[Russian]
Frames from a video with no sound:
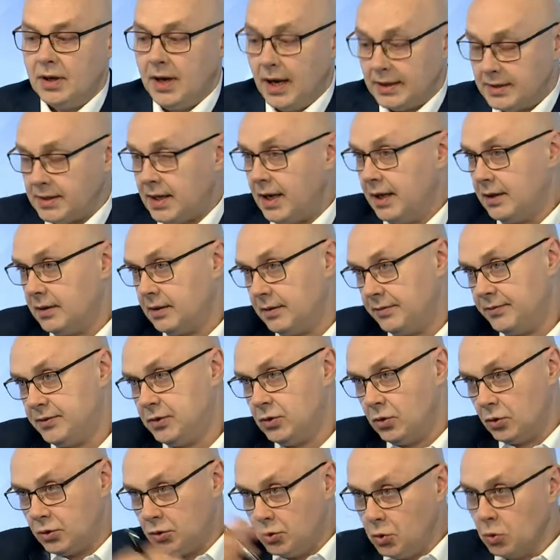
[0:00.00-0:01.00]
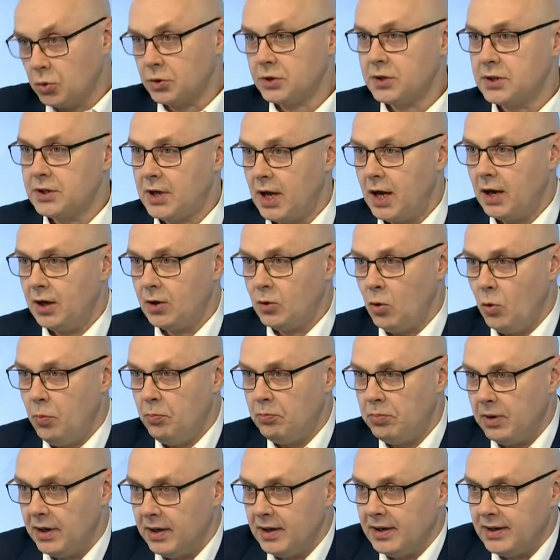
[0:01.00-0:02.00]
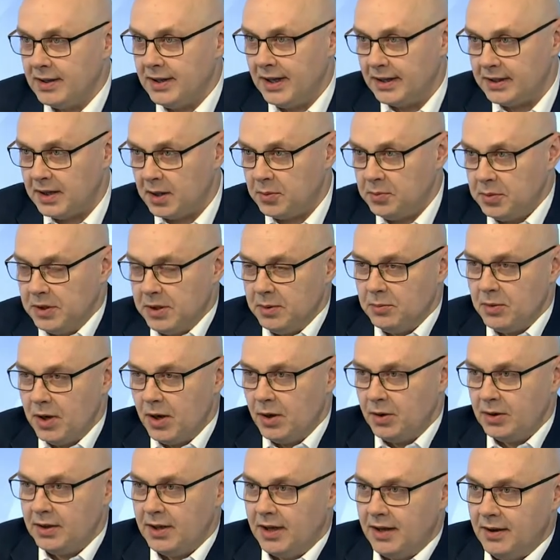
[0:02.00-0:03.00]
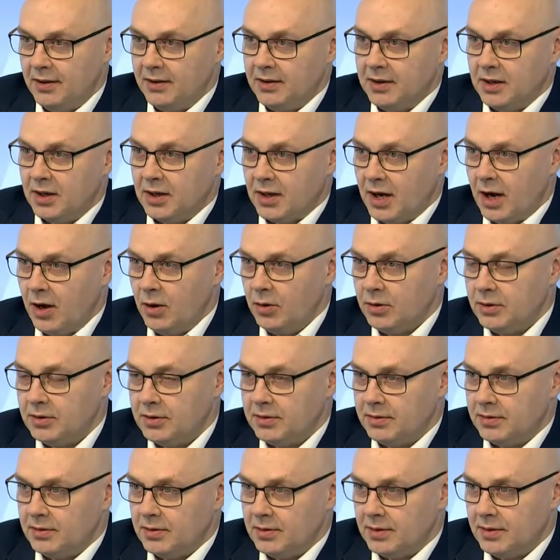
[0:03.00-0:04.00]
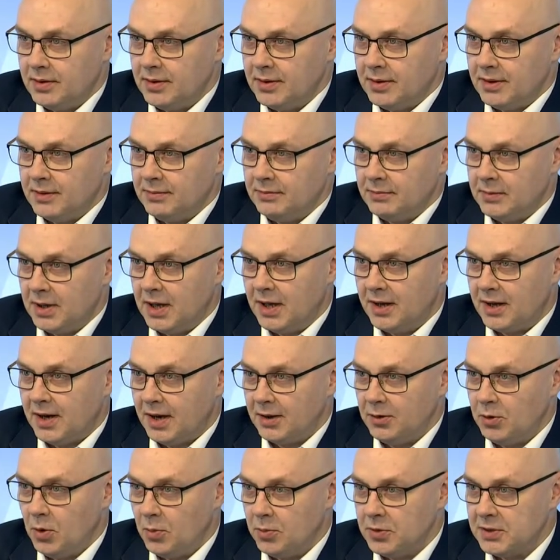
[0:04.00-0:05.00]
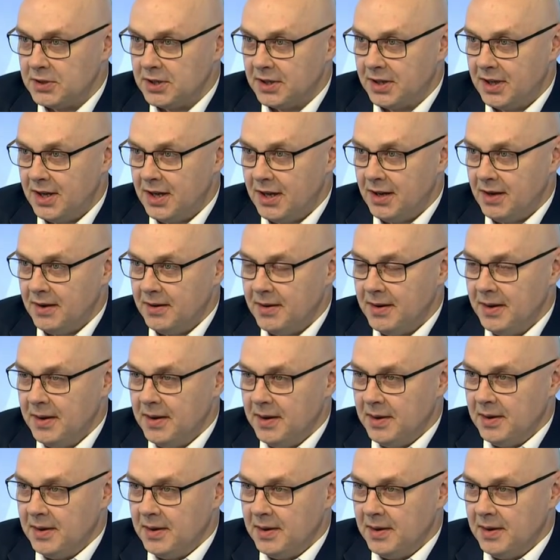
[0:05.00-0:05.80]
хотя это все тюркская группа, я так понимаю, да, играют э, на родном языке.